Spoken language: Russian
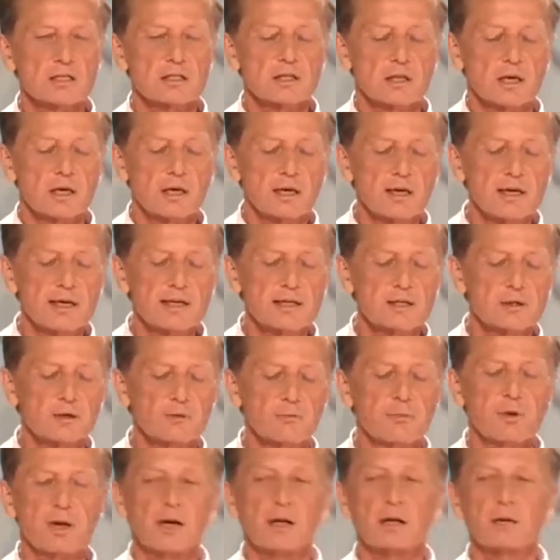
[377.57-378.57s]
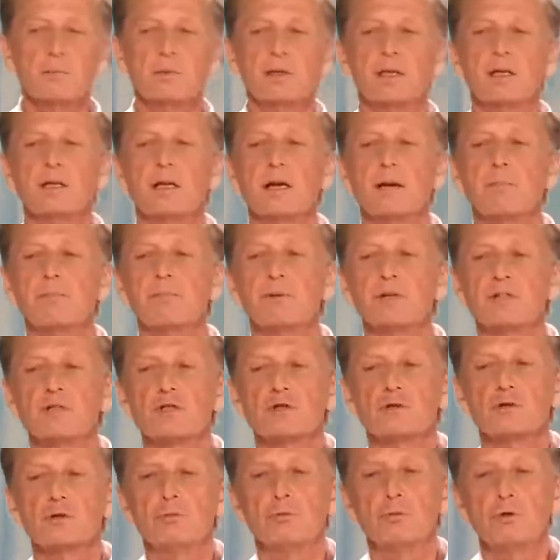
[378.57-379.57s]
Сохраняется он благодаря
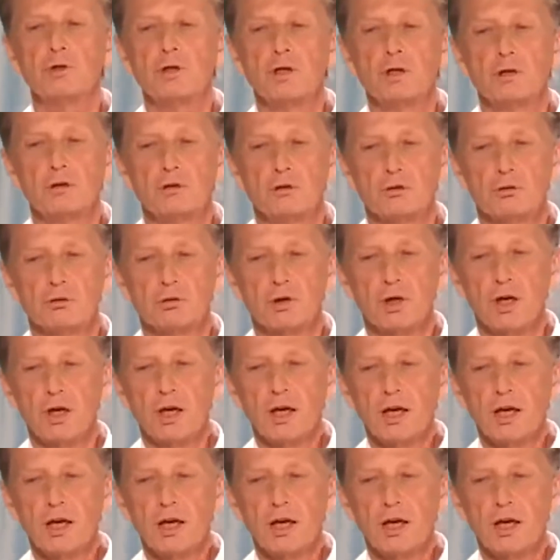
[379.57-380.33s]
простому народу,